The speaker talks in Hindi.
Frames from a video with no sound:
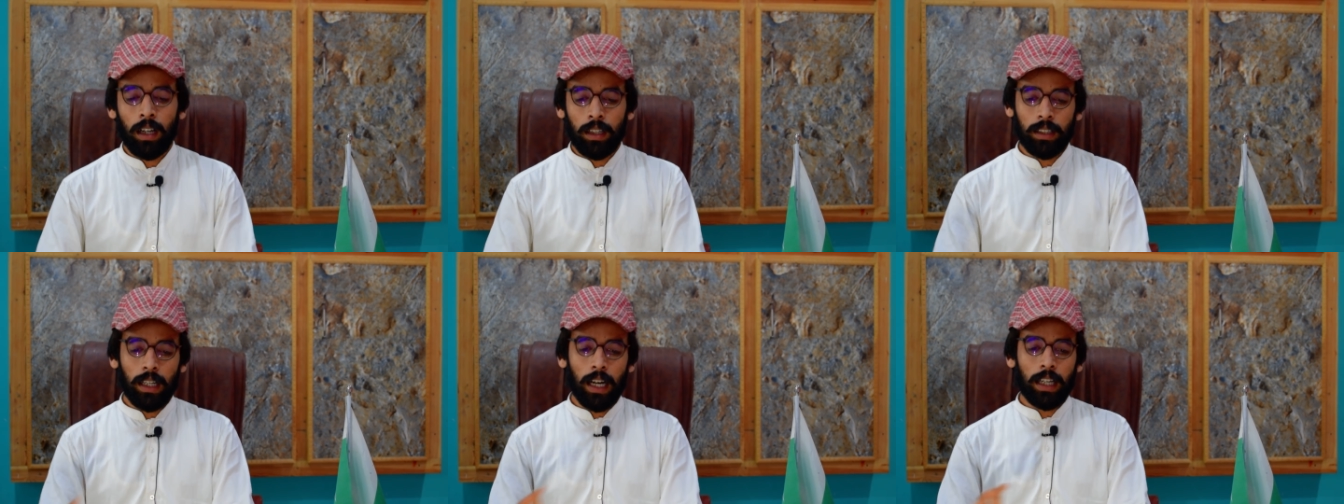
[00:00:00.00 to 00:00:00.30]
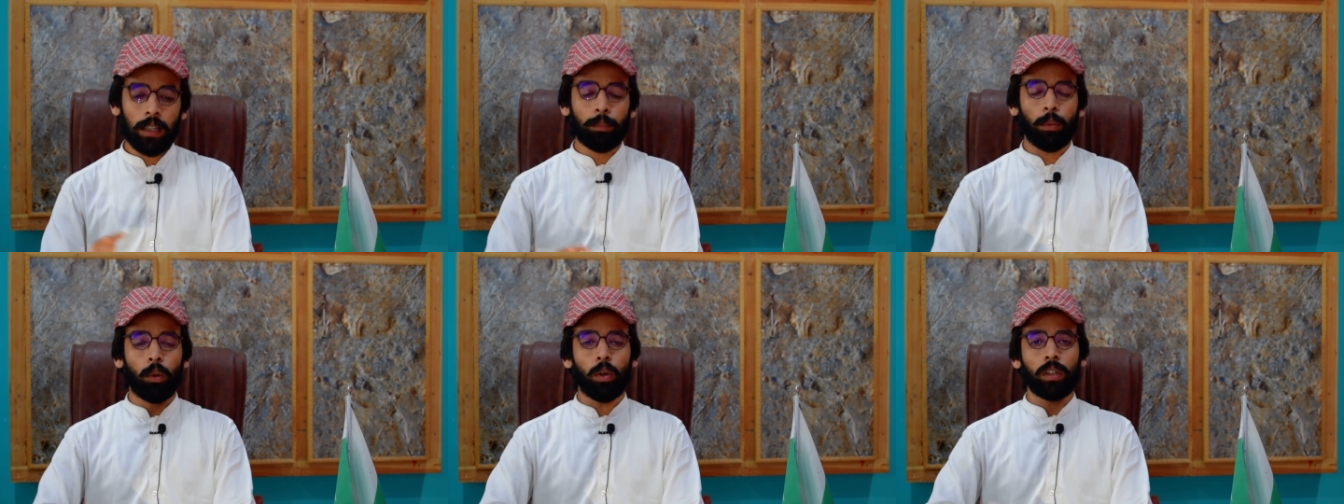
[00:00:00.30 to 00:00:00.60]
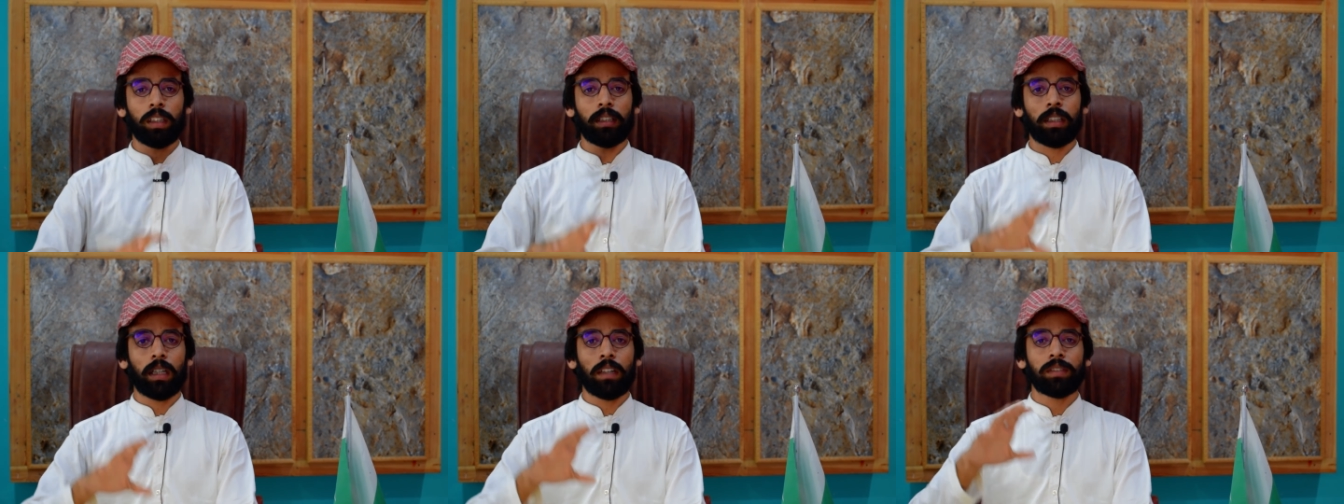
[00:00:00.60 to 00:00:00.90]
ना ही
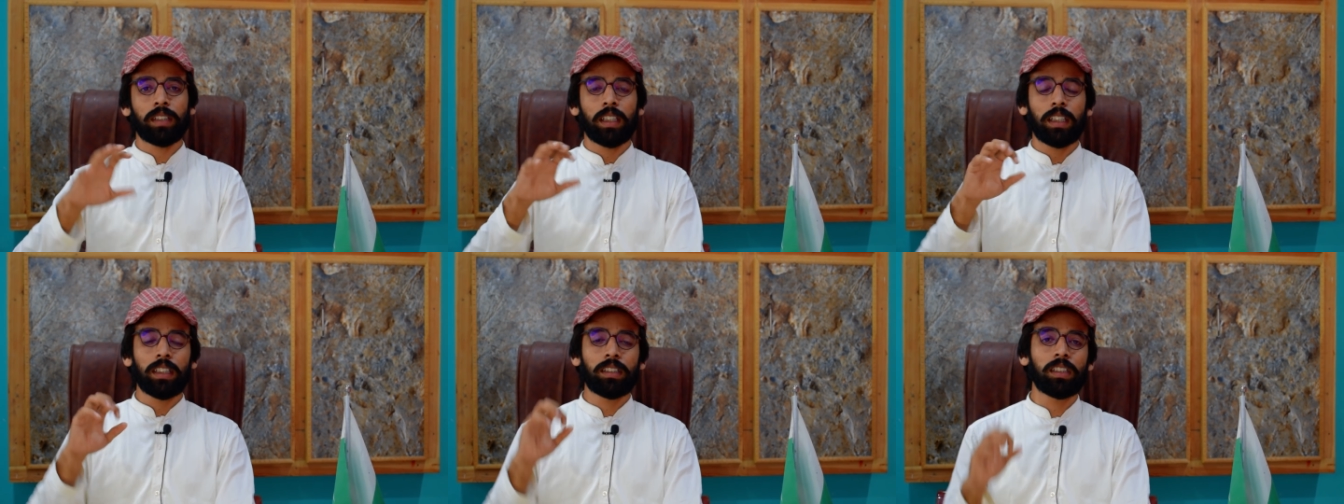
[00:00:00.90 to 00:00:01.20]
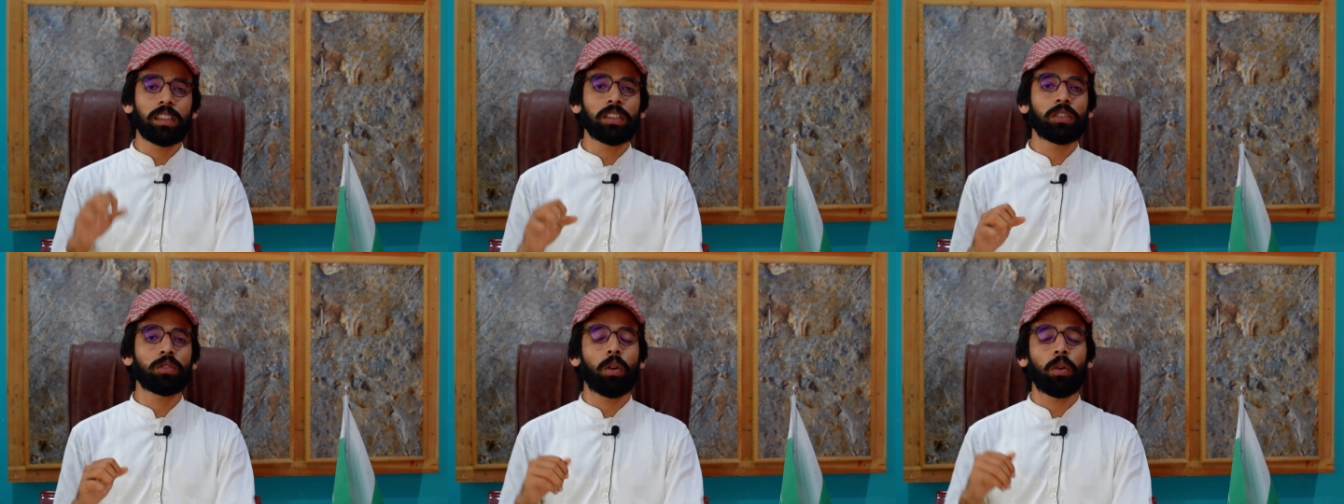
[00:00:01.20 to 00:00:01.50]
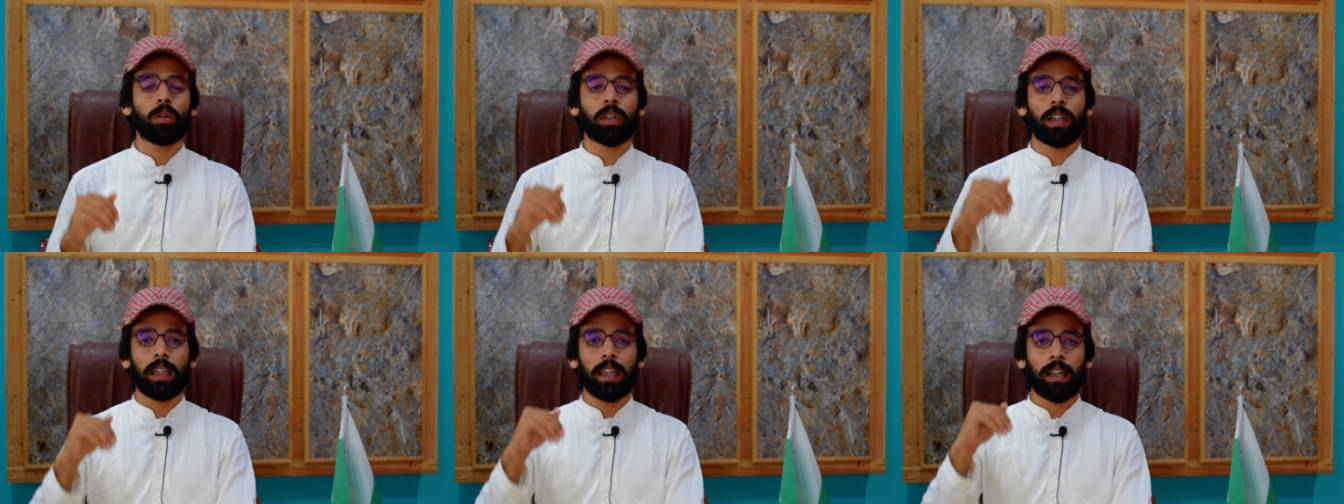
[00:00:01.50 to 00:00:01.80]
बोर्ड की तरफ से इस चीज़
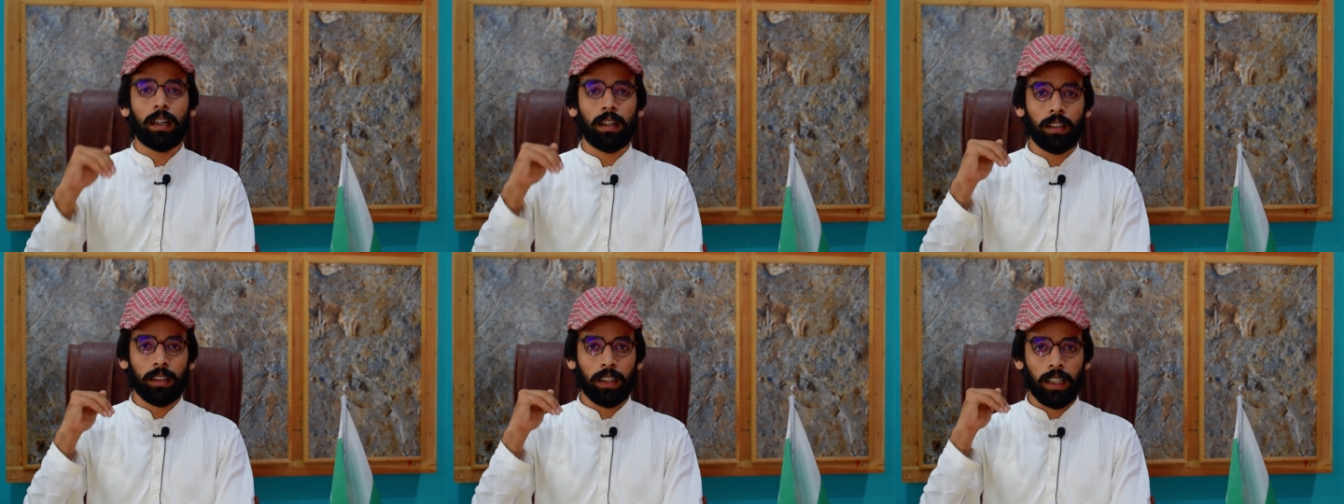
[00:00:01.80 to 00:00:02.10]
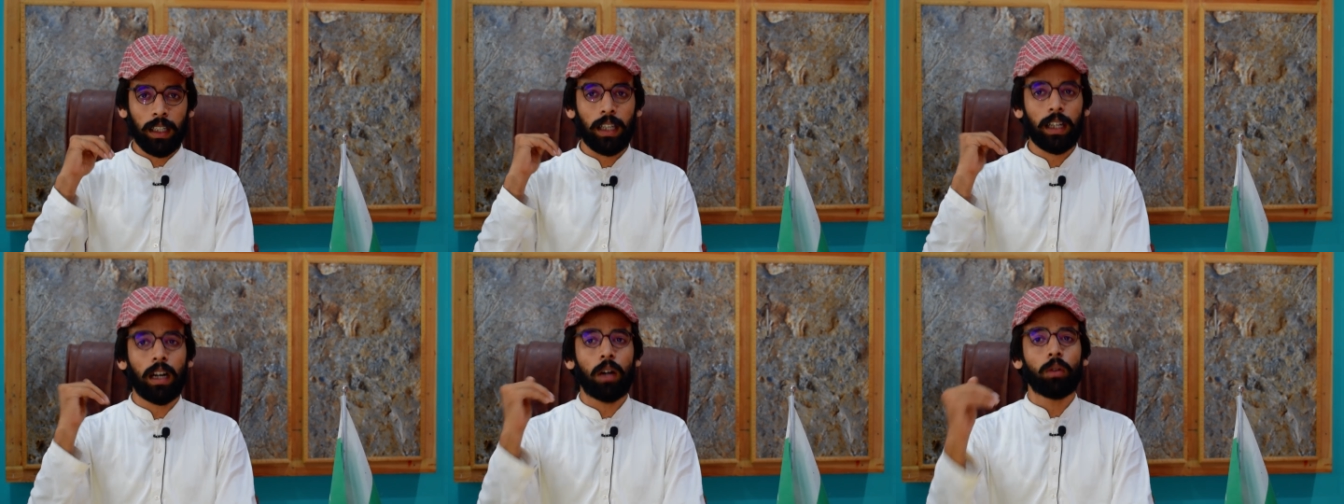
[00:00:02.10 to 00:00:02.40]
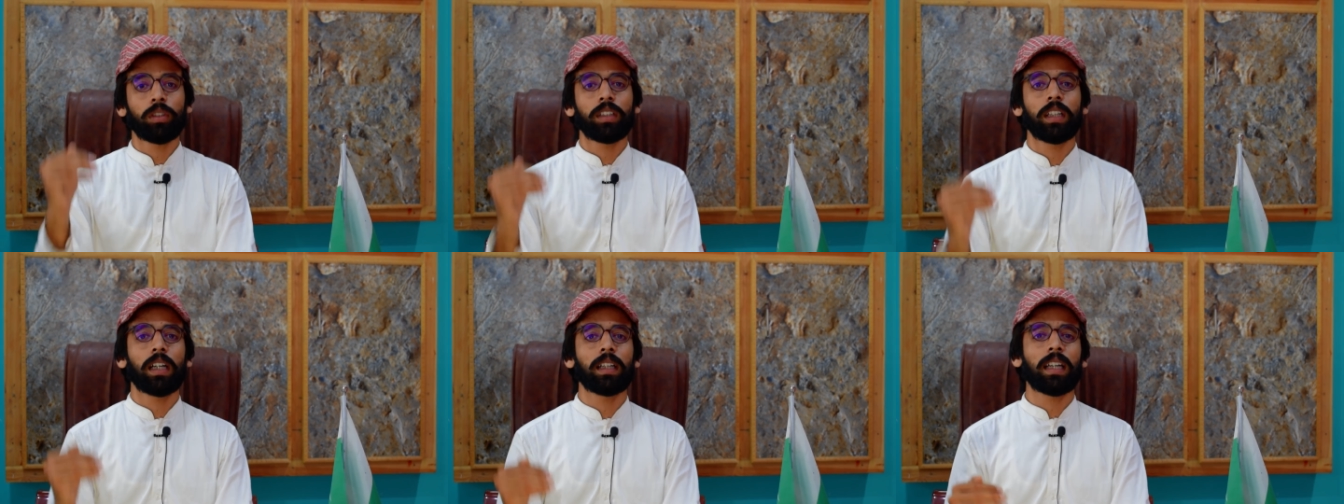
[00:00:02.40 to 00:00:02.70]
को क्लियर
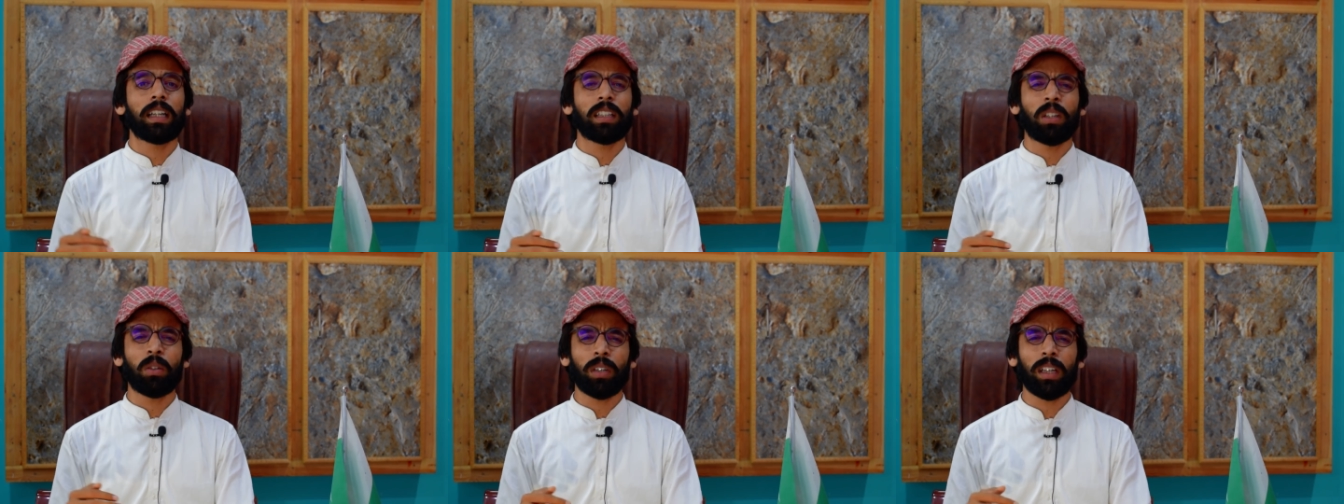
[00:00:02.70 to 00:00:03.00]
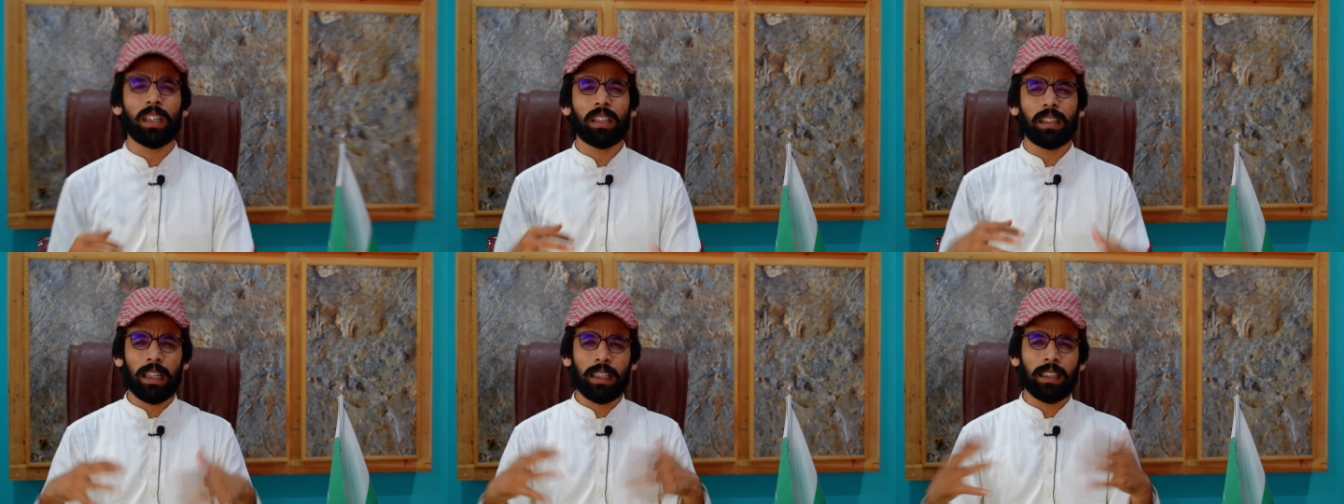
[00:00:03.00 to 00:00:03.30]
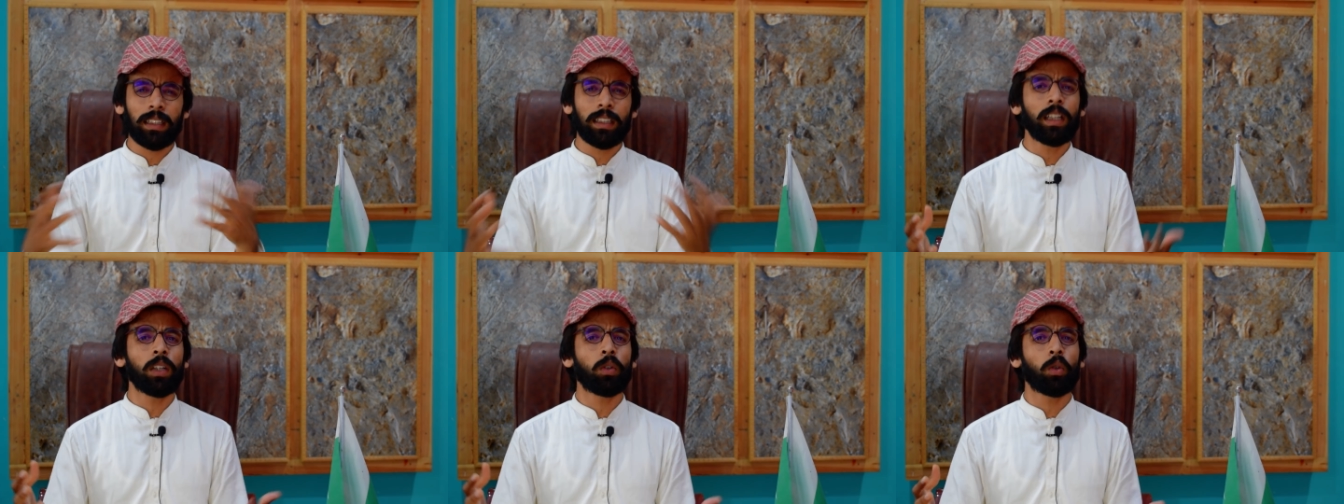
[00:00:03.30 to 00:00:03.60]
आउट किया गया क्योंकि
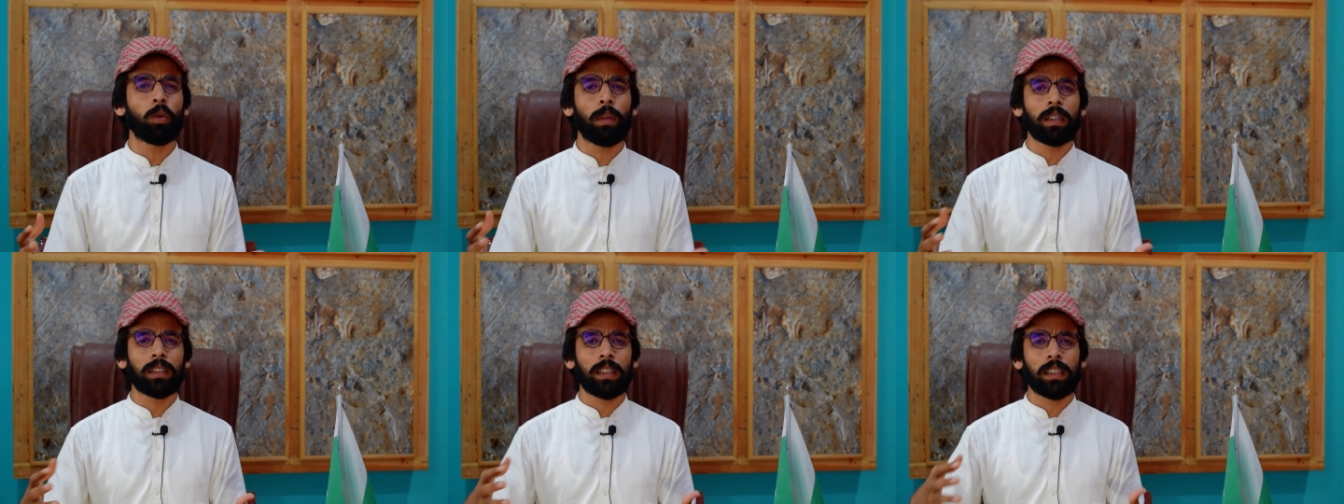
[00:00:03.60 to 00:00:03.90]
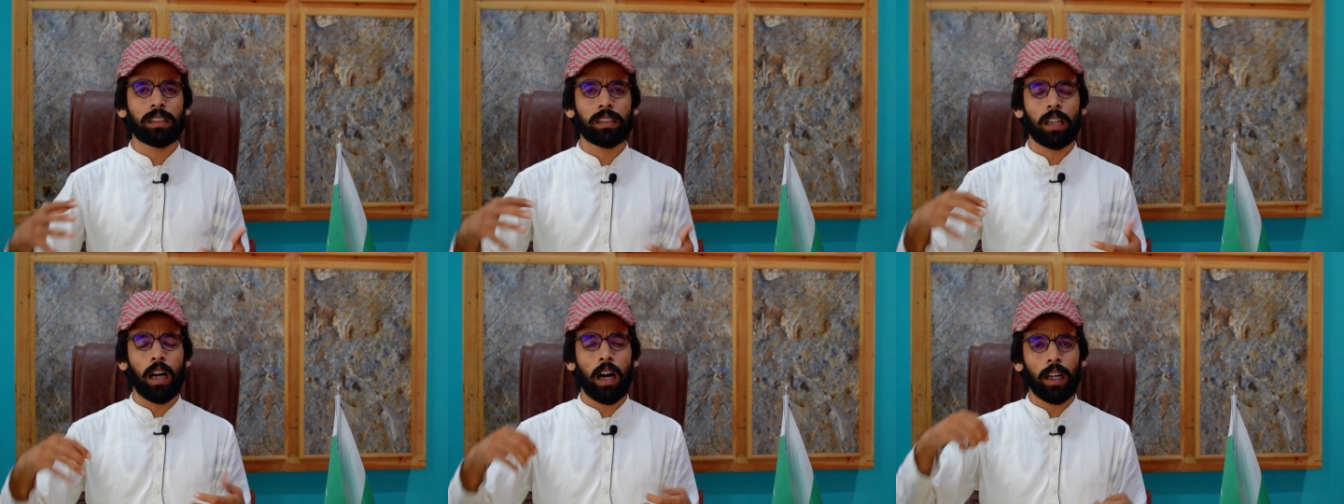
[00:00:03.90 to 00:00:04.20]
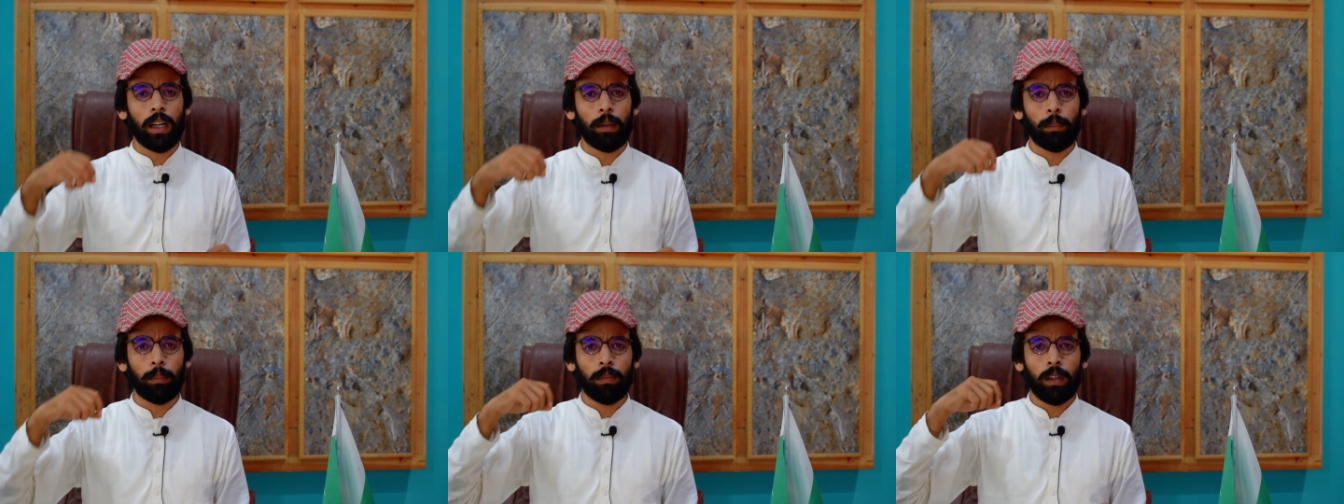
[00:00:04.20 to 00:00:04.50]
नई नई हुकूमत है सारे